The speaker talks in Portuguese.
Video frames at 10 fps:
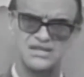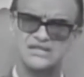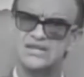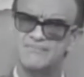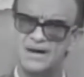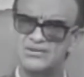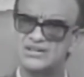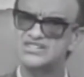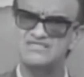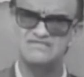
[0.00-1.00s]
Diz
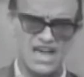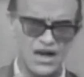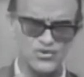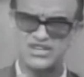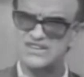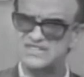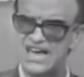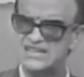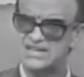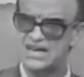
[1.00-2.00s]
Emmanuel, se Deus
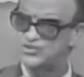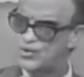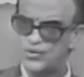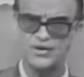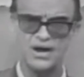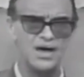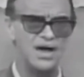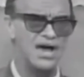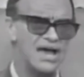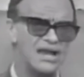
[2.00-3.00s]
quisesse a dor,
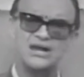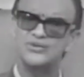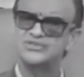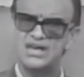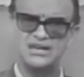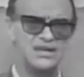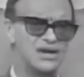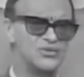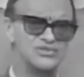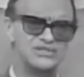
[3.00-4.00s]
ele não
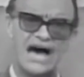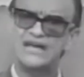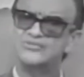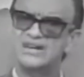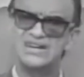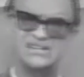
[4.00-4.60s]
teria nos dado